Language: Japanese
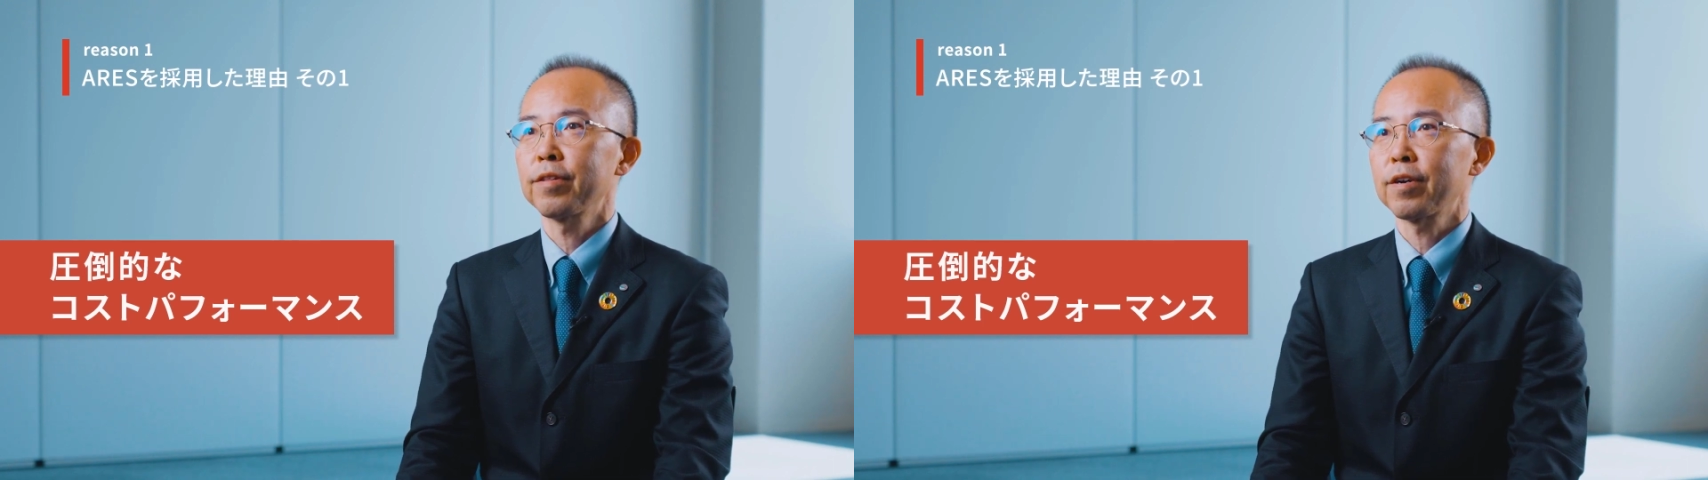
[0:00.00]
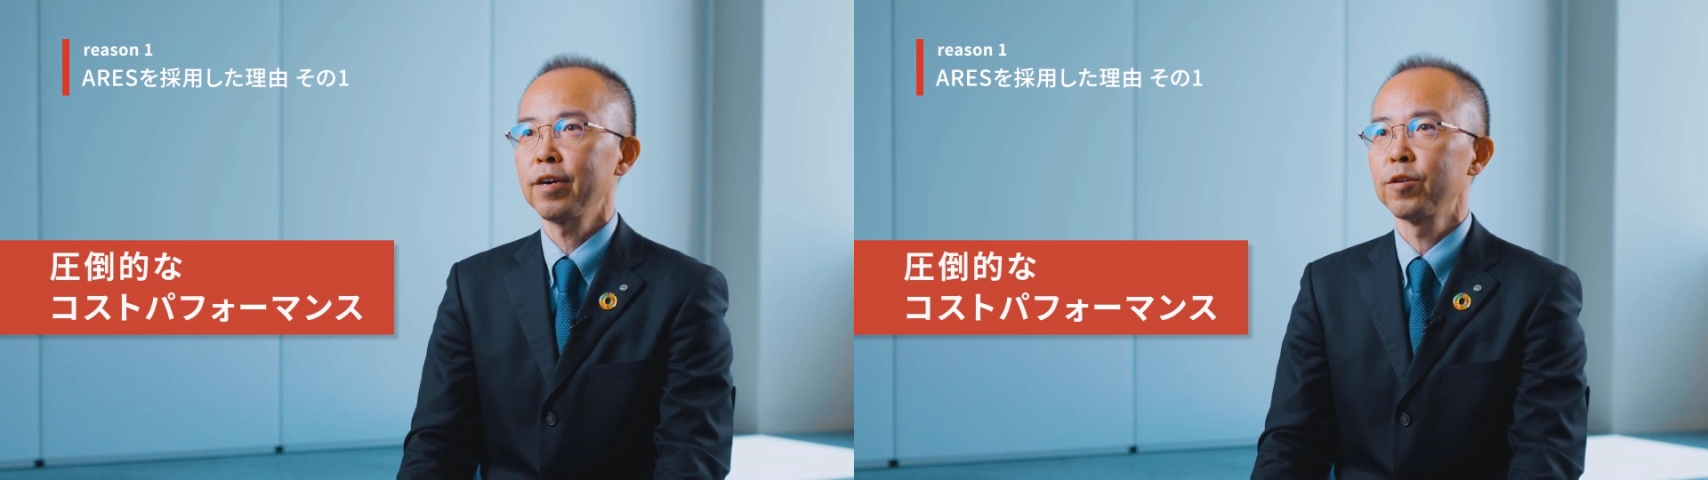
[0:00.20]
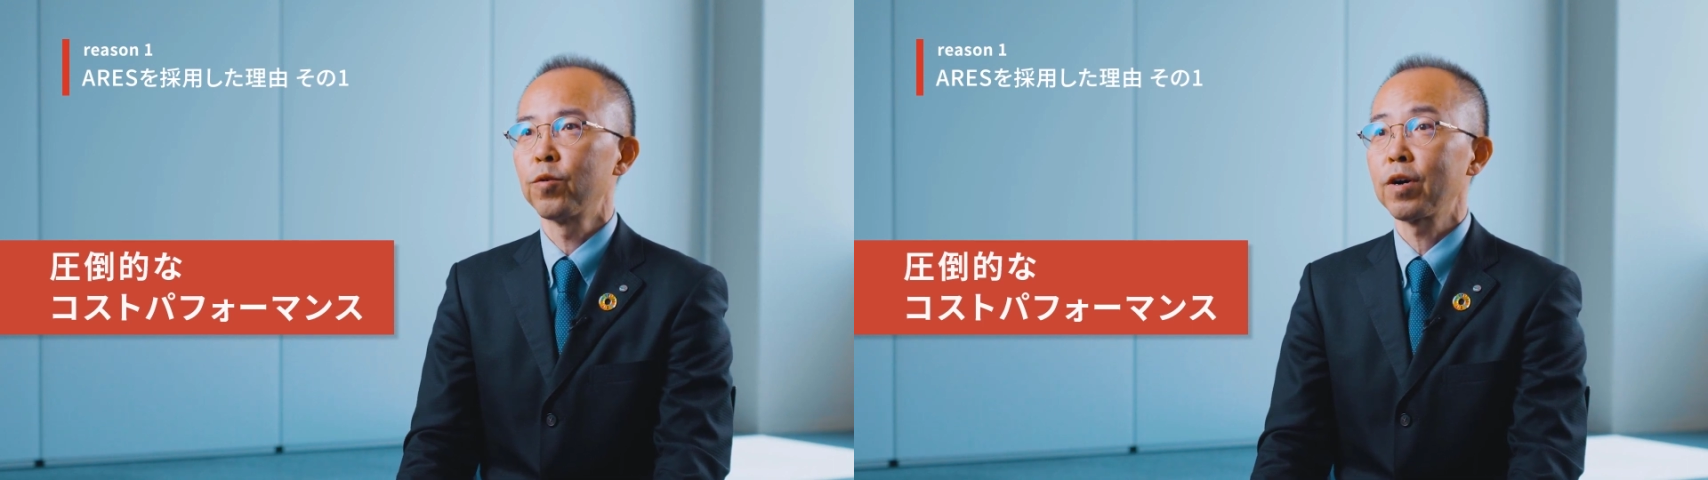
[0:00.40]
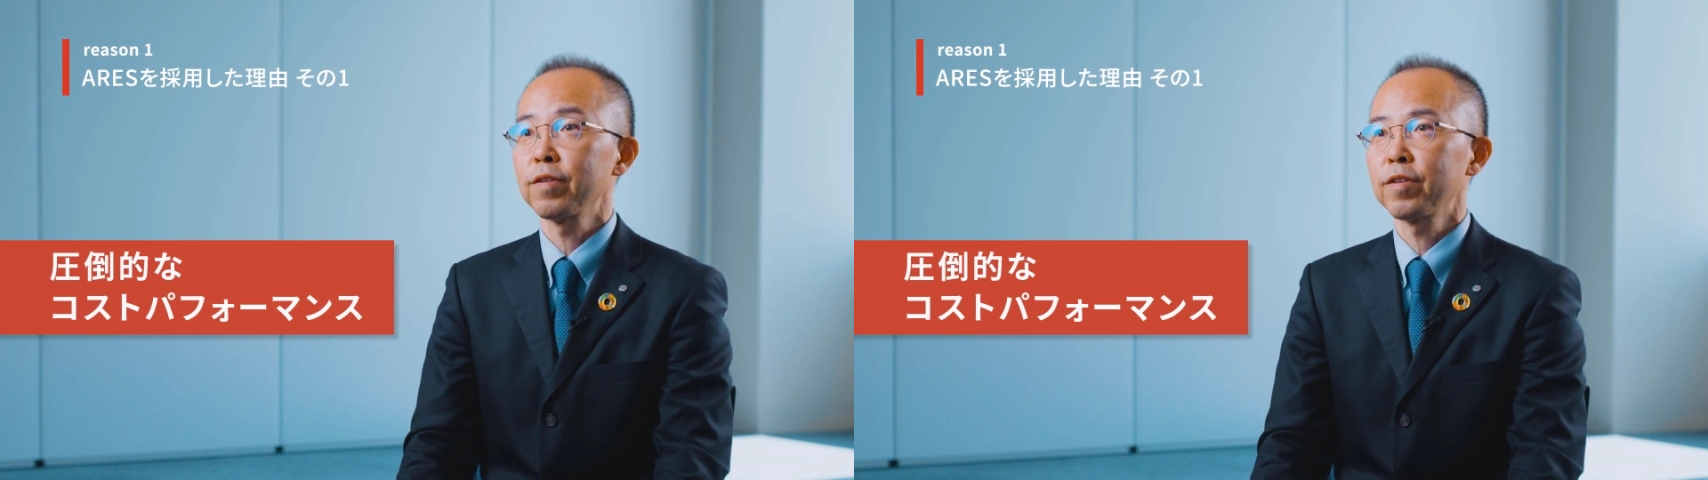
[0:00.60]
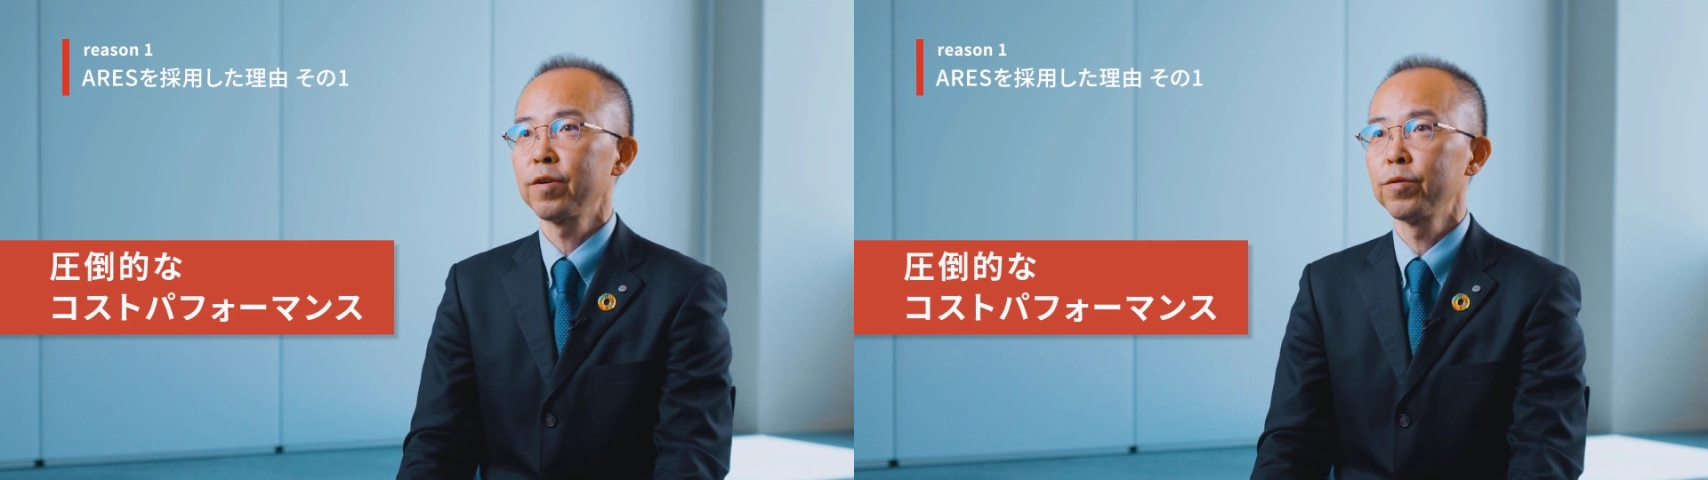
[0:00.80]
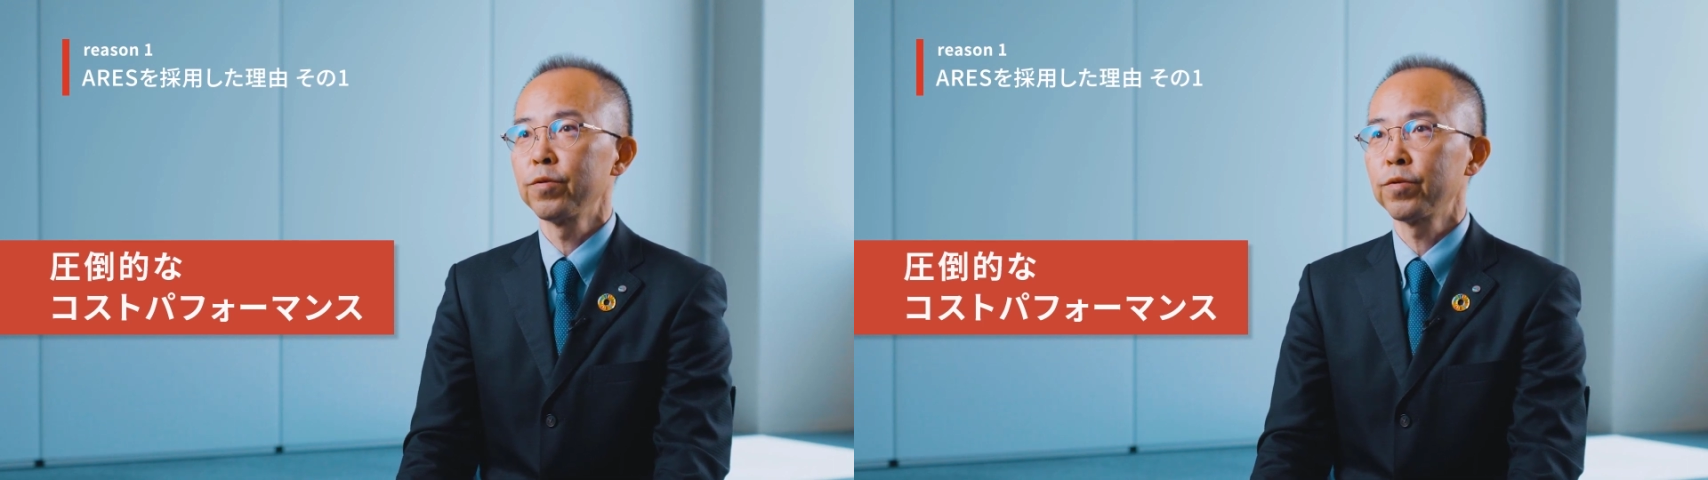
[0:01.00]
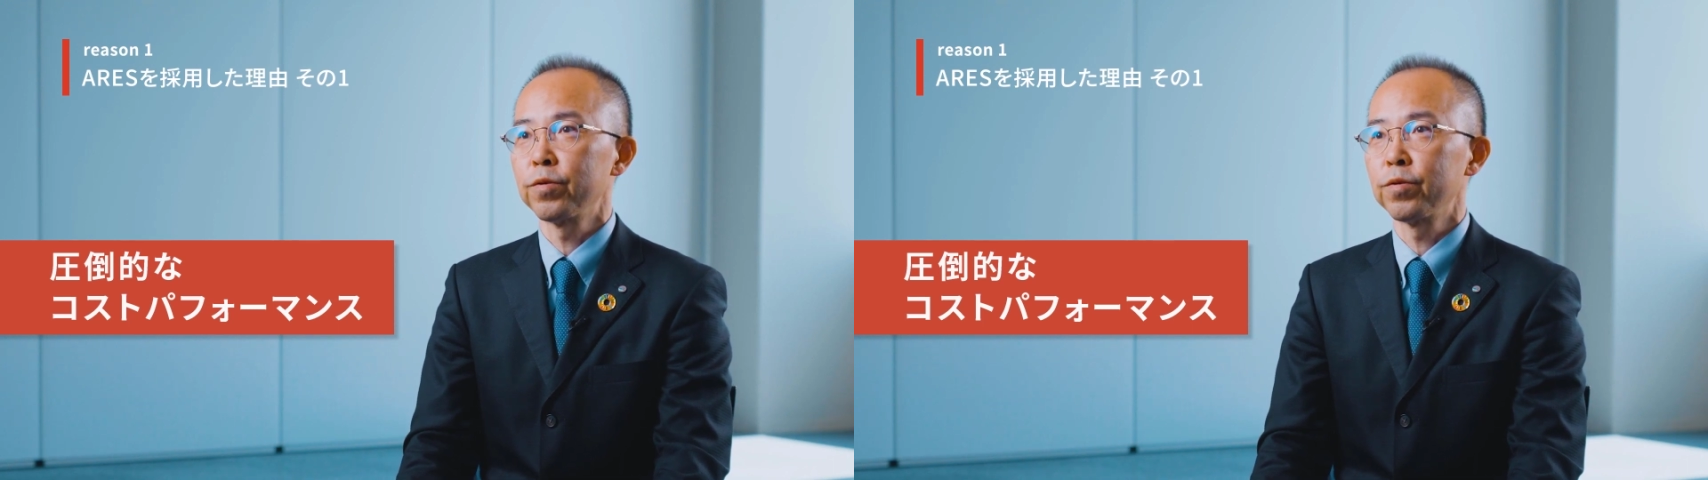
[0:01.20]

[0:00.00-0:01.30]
高い互換性を有